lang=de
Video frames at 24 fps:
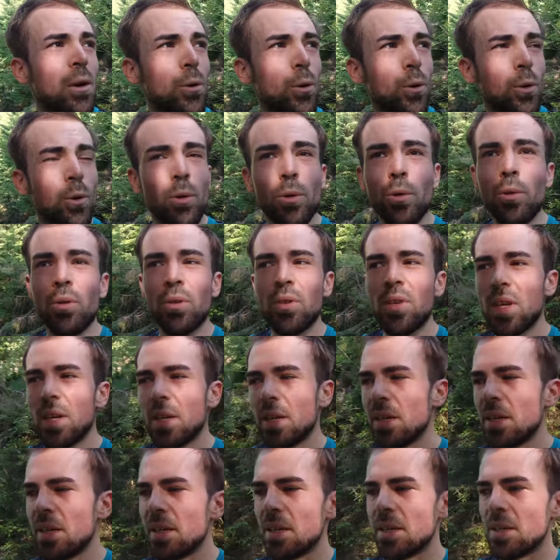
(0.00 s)
Und
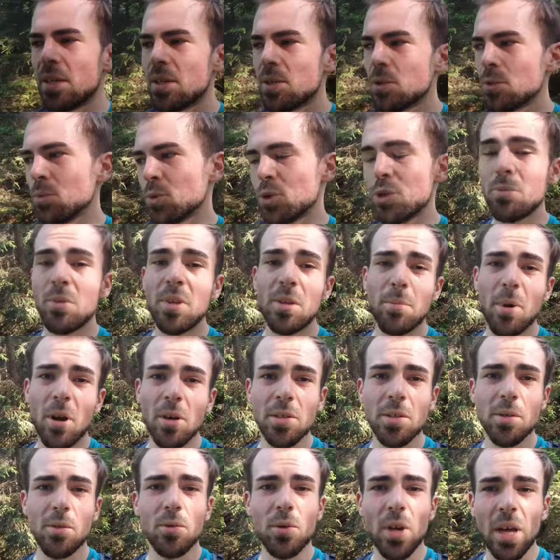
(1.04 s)
äh, so muss ich mir die
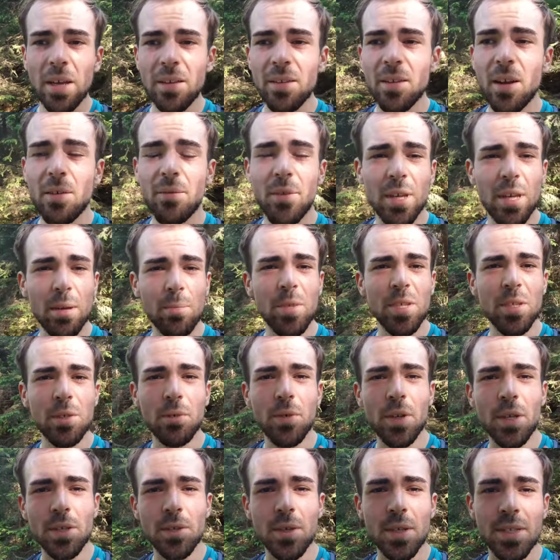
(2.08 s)
Pausen gut einteilen, weil ich habe nicht so
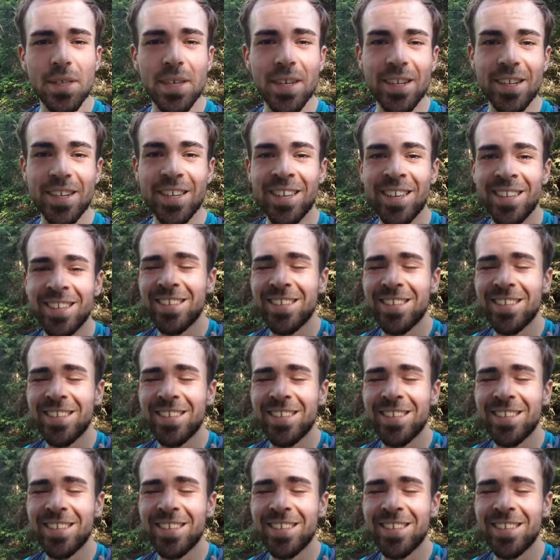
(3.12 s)
viel zu erzählen.